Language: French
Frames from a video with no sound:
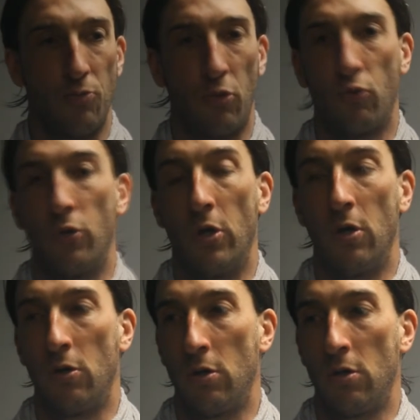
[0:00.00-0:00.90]
Je pense qu'on
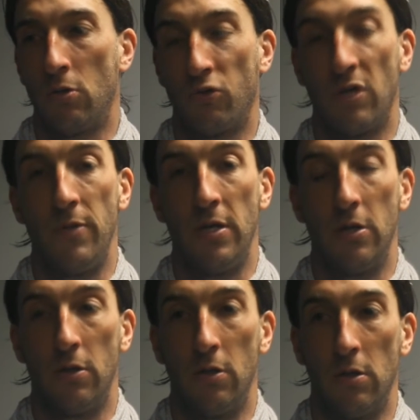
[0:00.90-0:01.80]
on s'est mis,
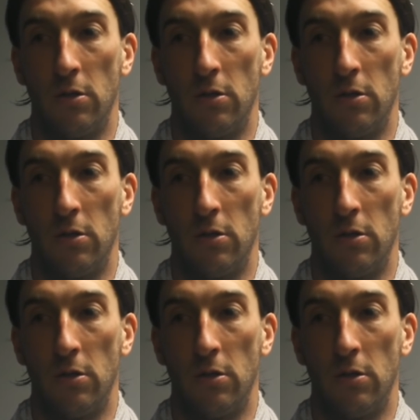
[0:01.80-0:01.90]
euh,